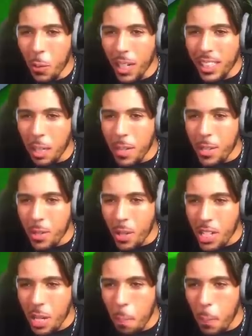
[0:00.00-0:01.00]
Bon, les amis, ils ont
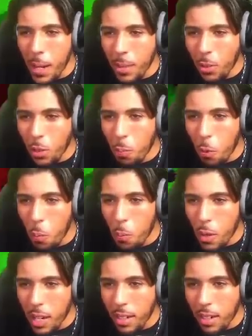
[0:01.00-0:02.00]
sorti plein de trucs pour
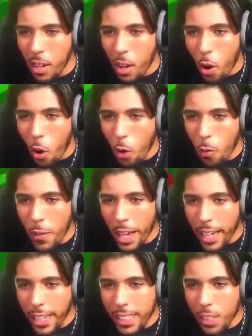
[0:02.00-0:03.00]
build. On
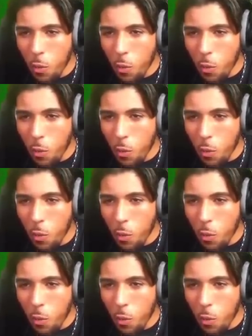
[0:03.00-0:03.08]
verra qu'est-ce qu'ils